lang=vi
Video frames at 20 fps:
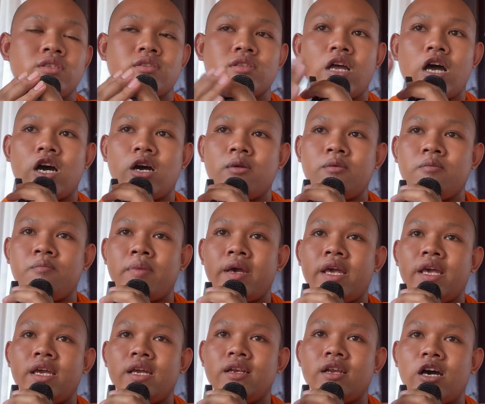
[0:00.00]
đau
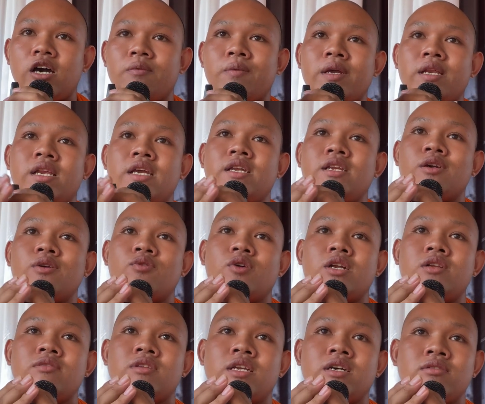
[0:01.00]
pe đau bị lì để
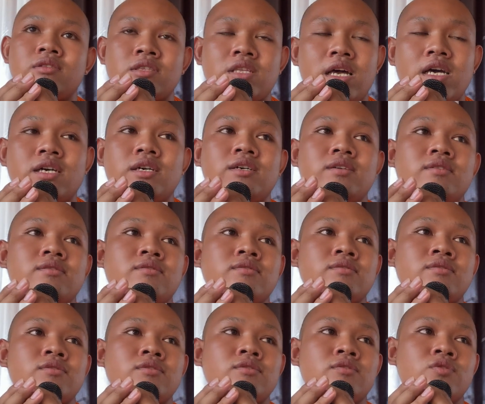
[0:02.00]
quạt rồi tới
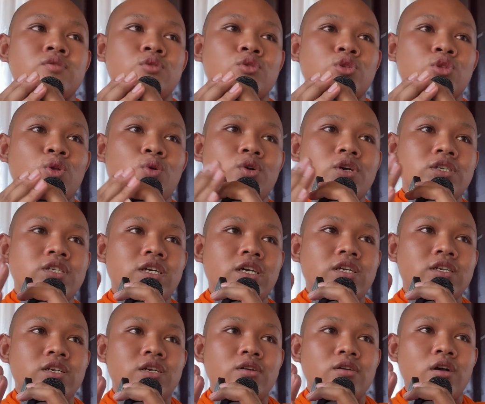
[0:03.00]
tua
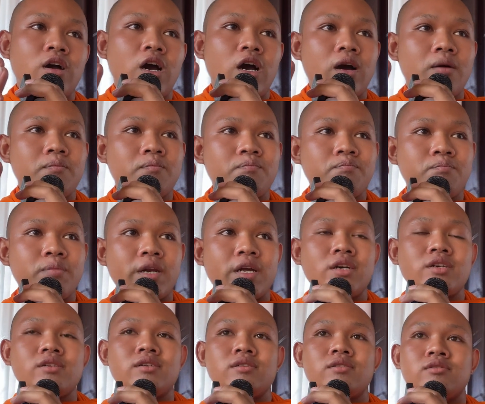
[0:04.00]
chỉ dương không
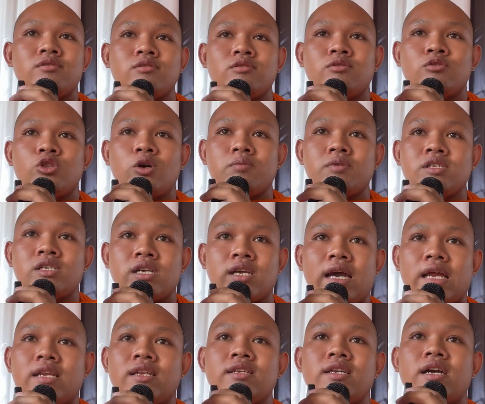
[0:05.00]
prăng tục
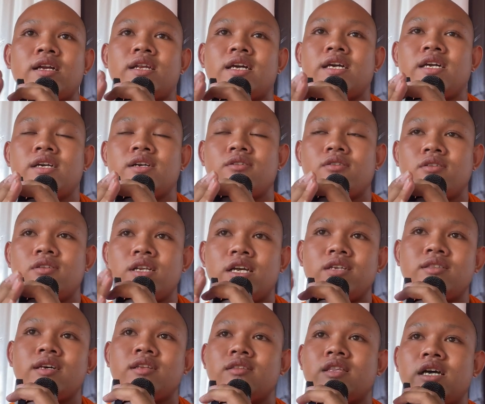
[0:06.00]
cắt rằng nè còn
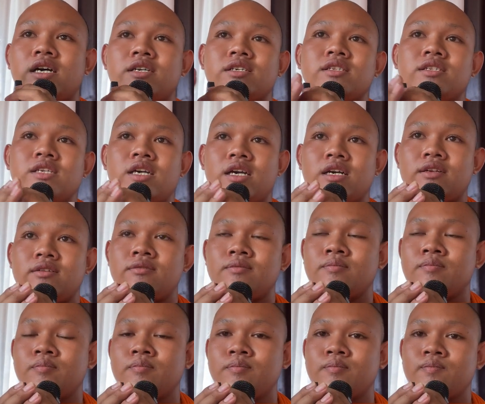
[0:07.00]
nơi từ từ chẳng
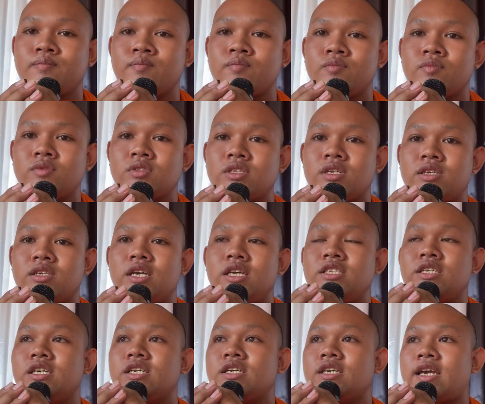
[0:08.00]
nơi
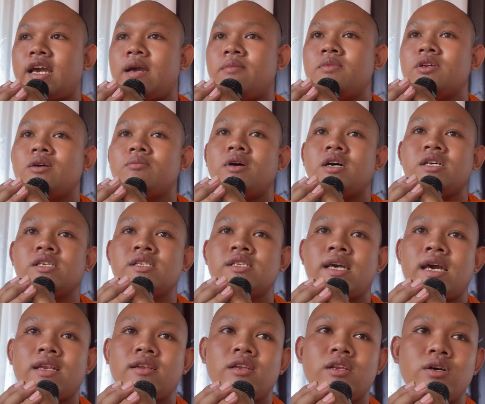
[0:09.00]
chỉ cam rồi bỏ
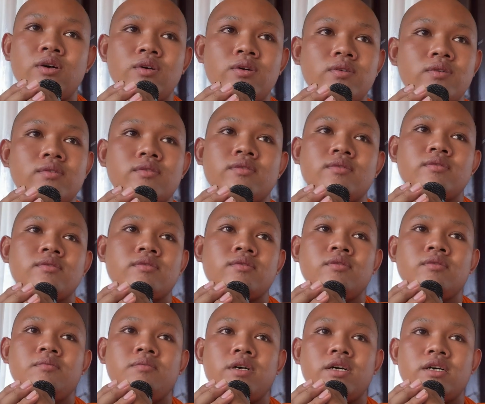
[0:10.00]
sạt lô
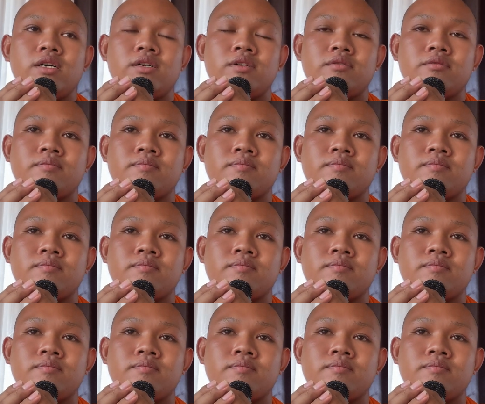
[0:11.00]
và